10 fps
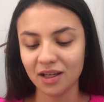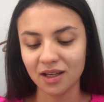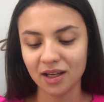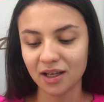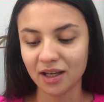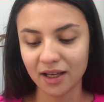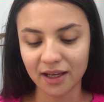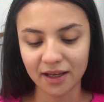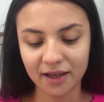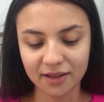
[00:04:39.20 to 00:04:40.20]

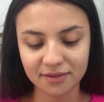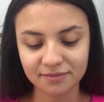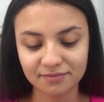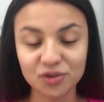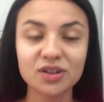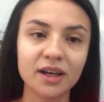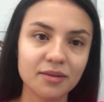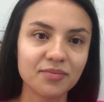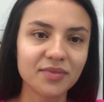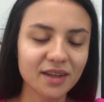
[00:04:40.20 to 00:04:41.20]
é... Não sei,
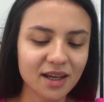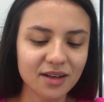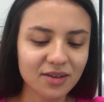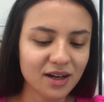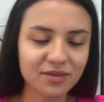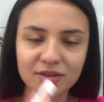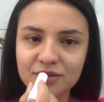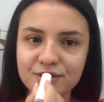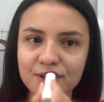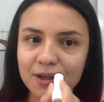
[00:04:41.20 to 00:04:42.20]
quero gravar o
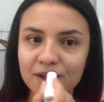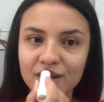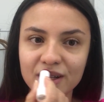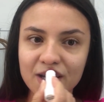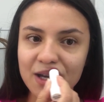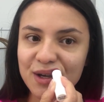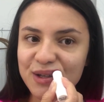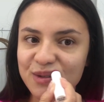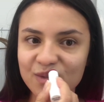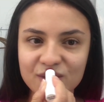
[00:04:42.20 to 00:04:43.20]
vídeo agora.
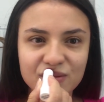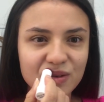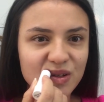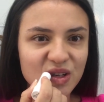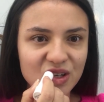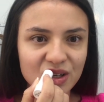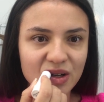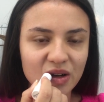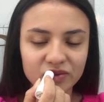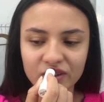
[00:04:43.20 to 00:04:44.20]
Se meu esposo
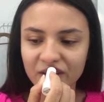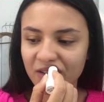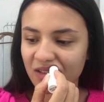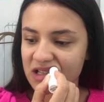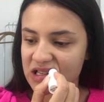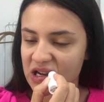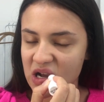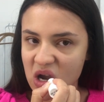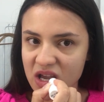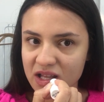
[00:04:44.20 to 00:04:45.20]
chegar um pouquinho mais
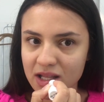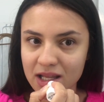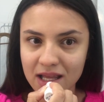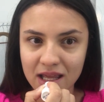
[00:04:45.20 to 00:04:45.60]
tranquilo,